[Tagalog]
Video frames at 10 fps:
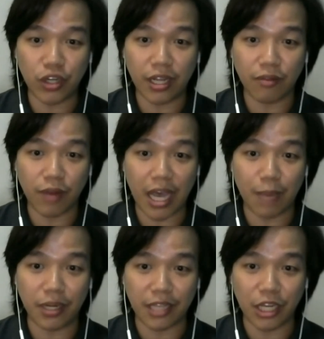Regional
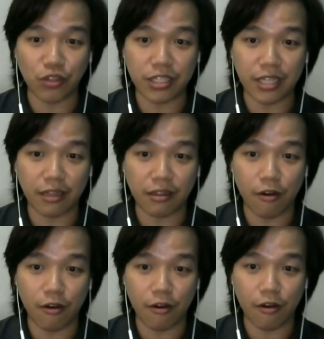Rehabilitation
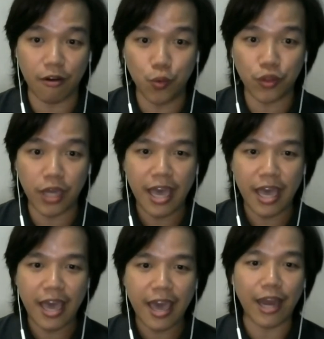Center for the Youth
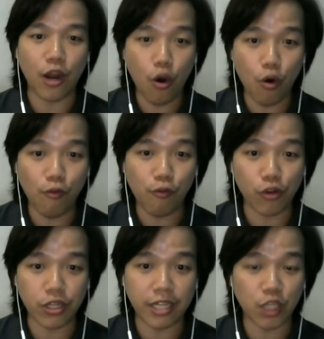and Home
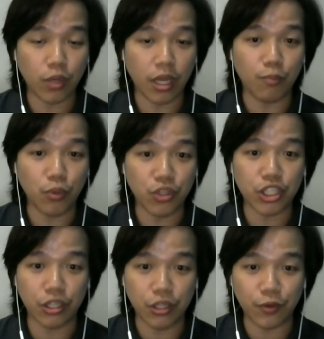for Sexually
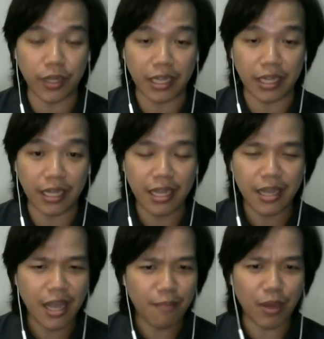Abused Children.
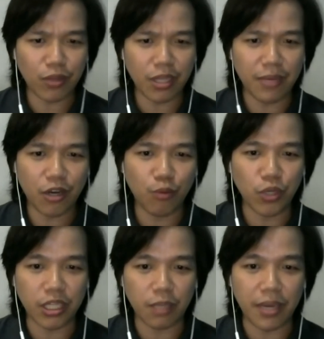Meron din mga
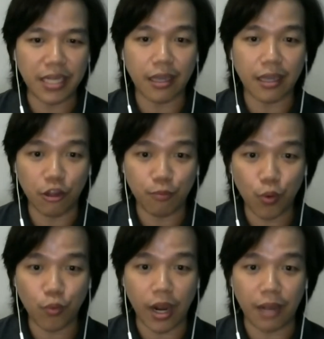community-based health
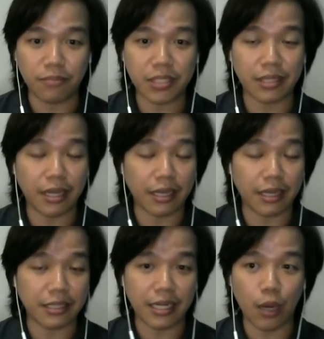programs na
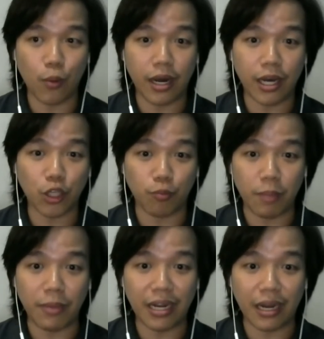isinagawa ang UP
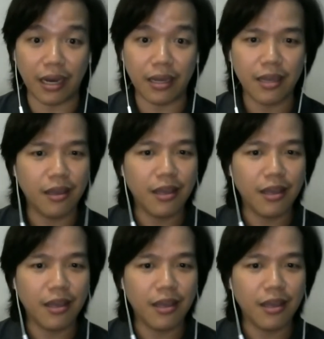Manila.